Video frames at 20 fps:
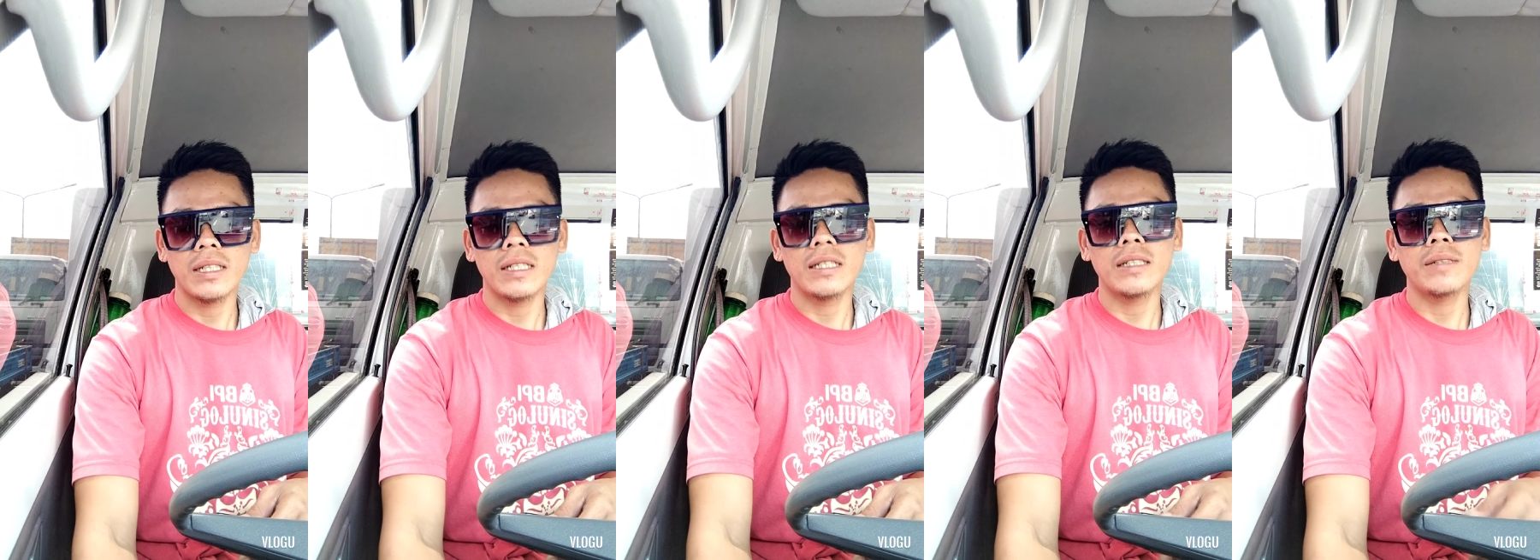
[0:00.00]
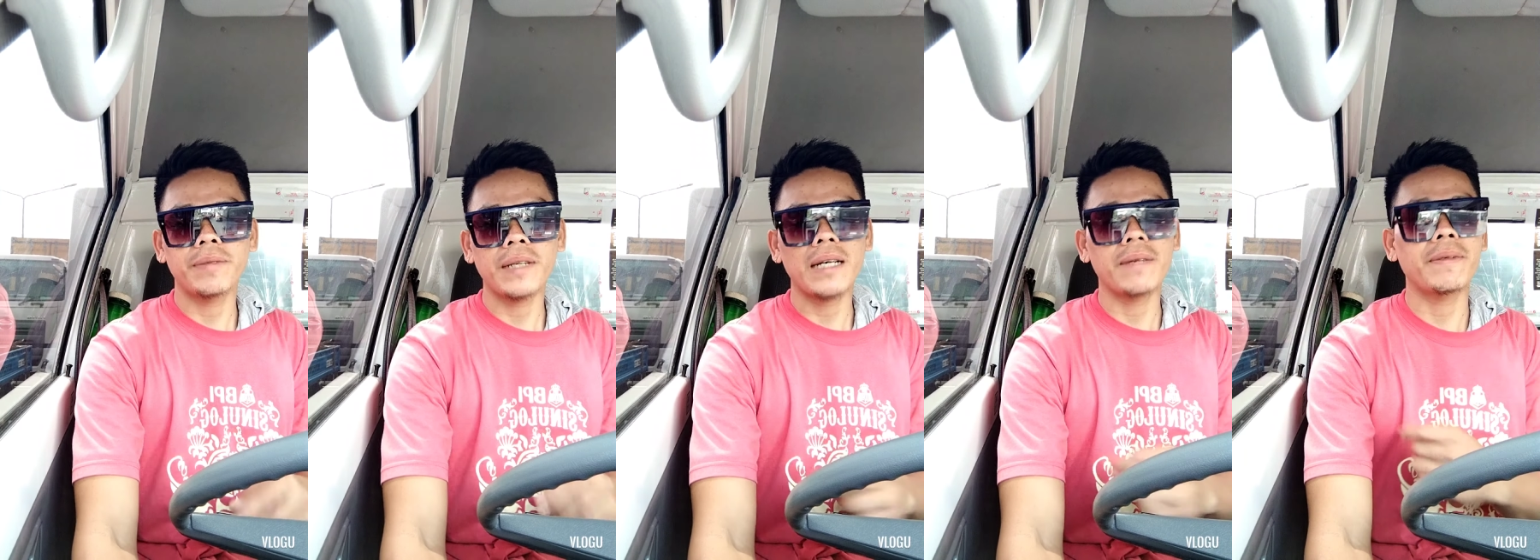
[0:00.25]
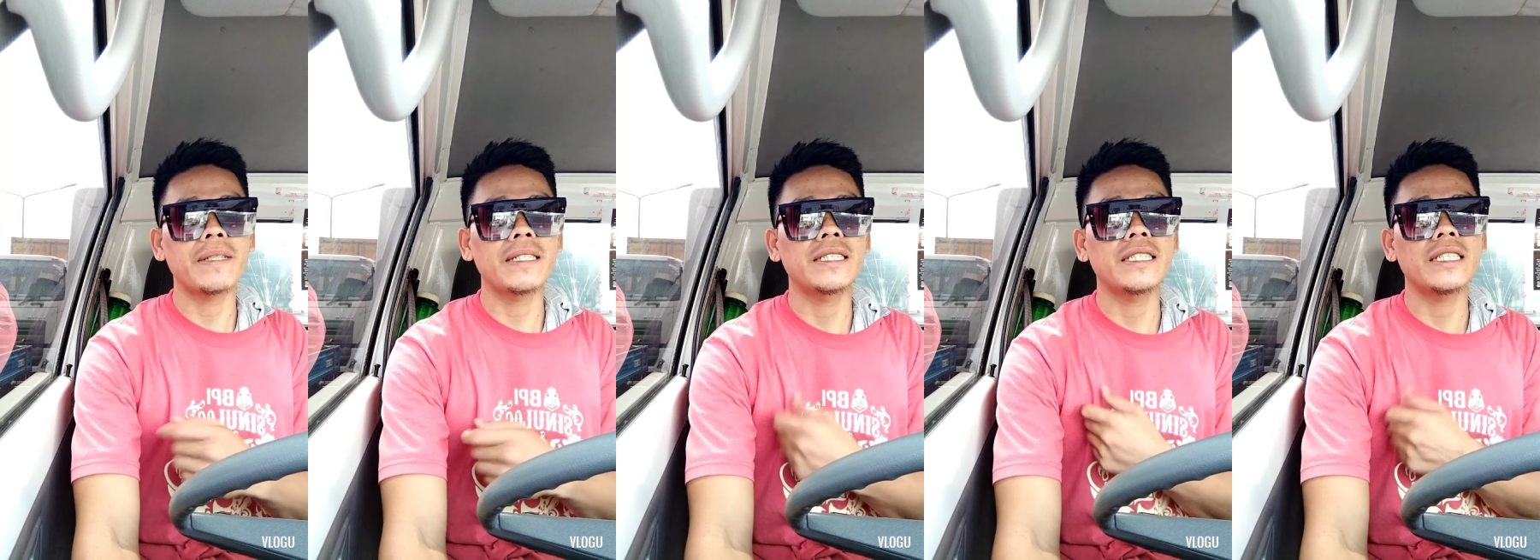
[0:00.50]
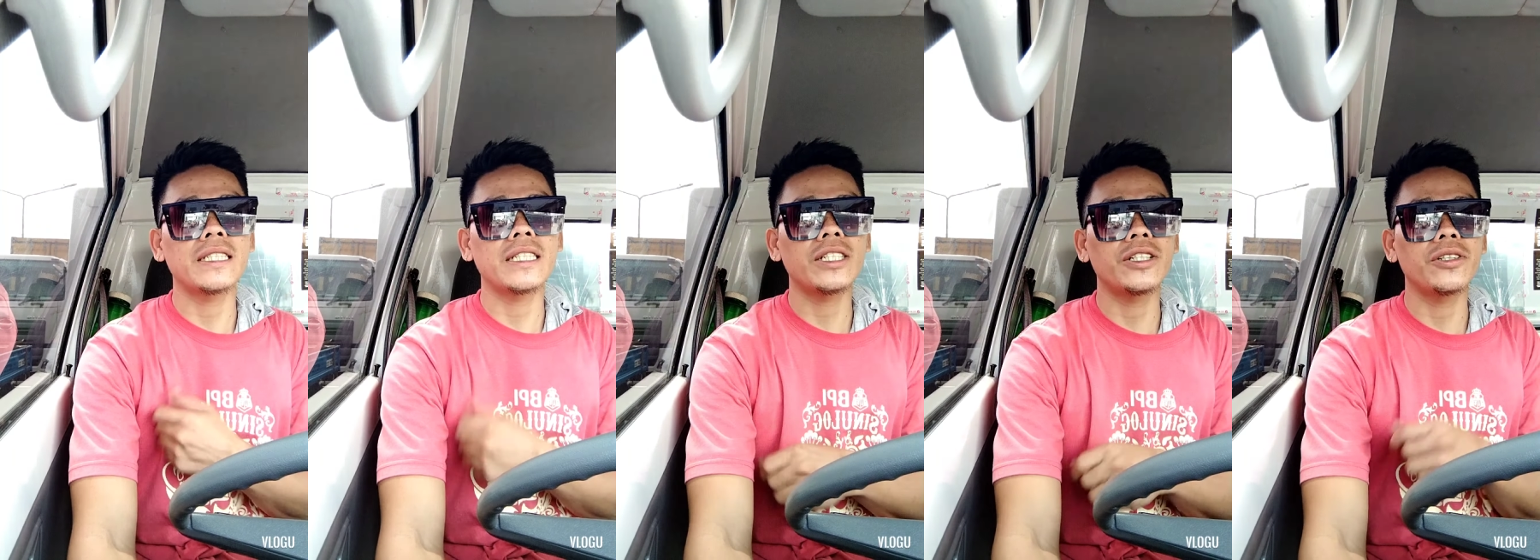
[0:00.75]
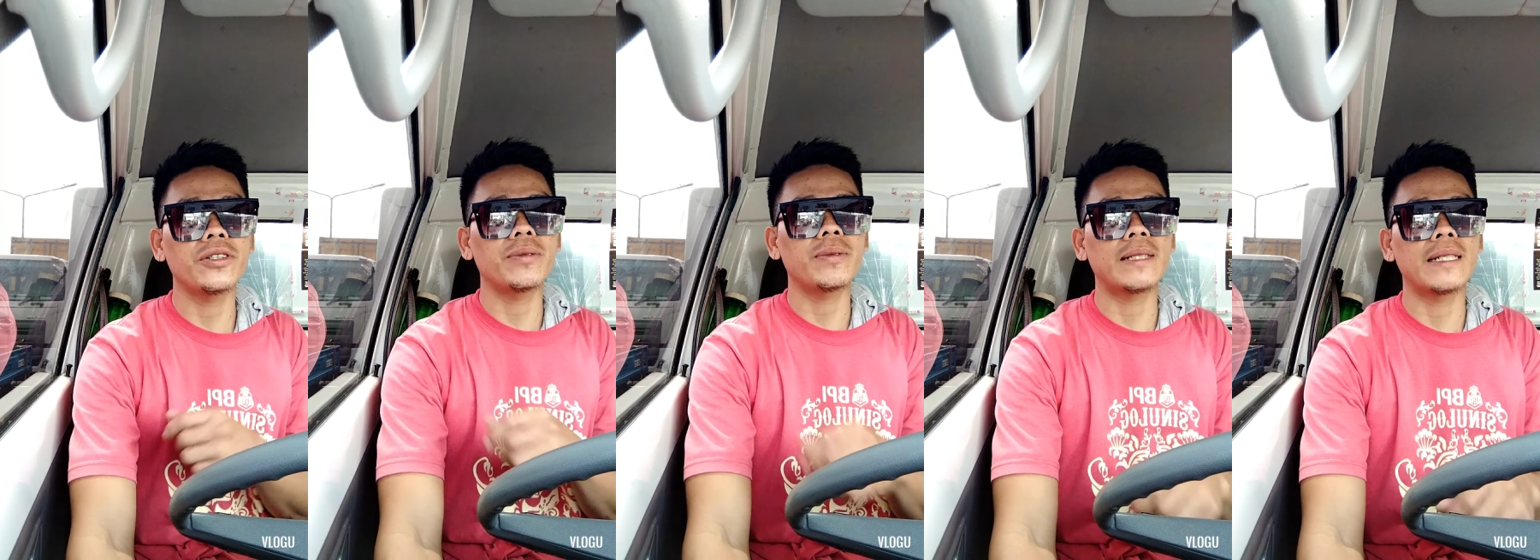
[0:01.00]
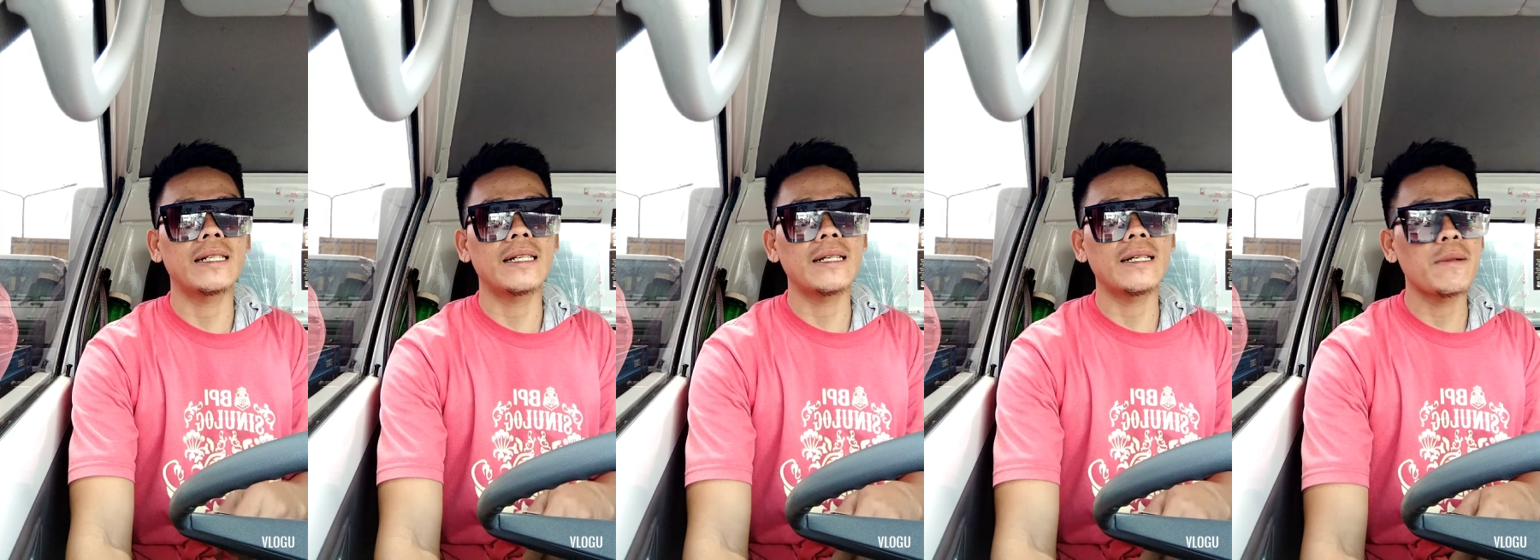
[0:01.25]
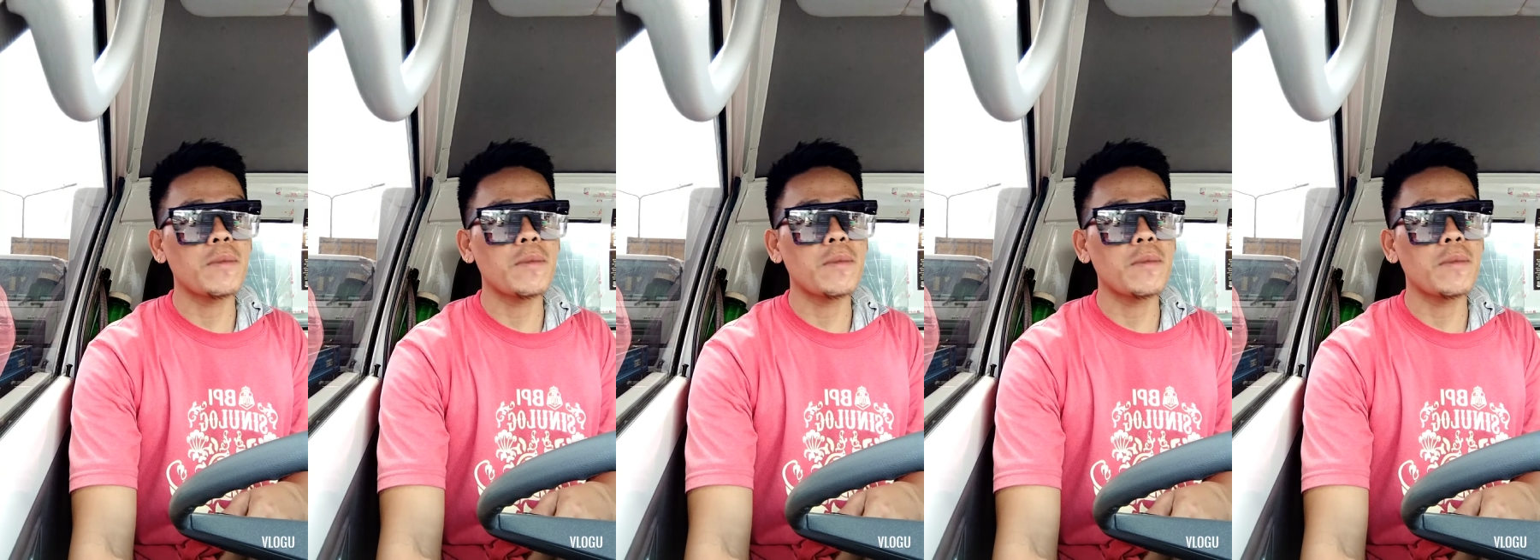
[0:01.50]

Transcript: Ano napapansin niyo mga